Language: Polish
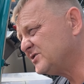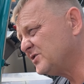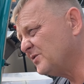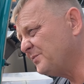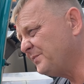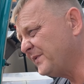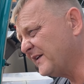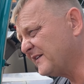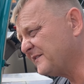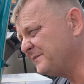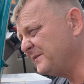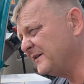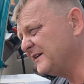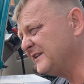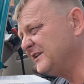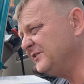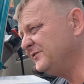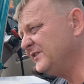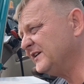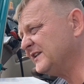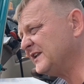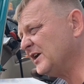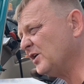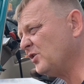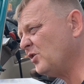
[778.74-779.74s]
tą
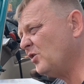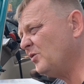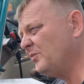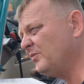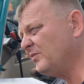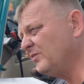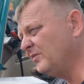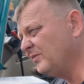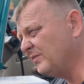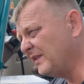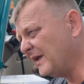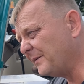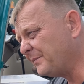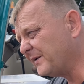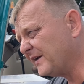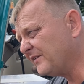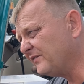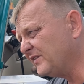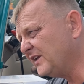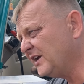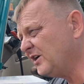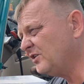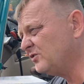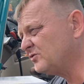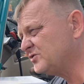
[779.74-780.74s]
perspektywę taką
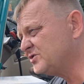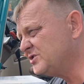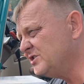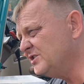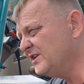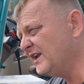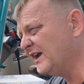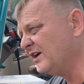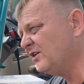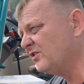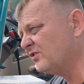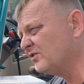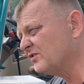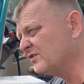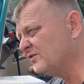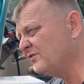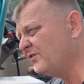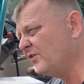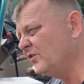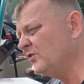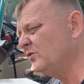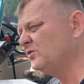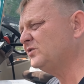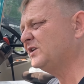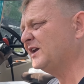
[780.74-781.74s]
naprawdę silnego
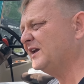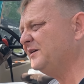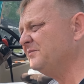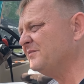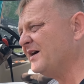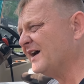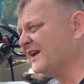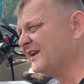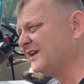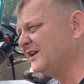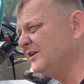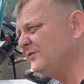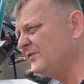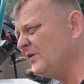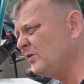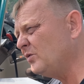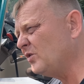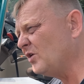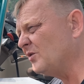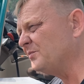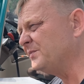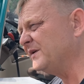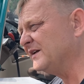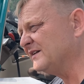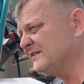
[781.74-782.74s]
rozwoju tej marki w
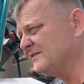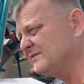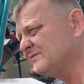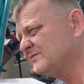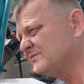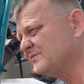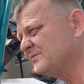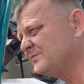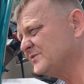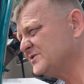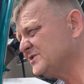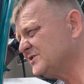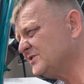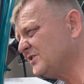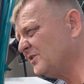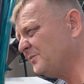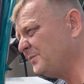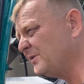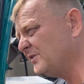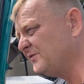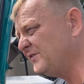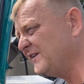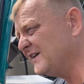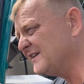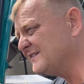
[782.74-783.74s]
Europie. Czy to
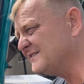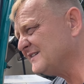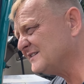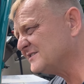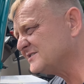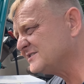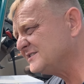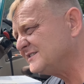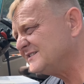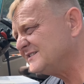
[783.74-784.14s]
potwierdzasz?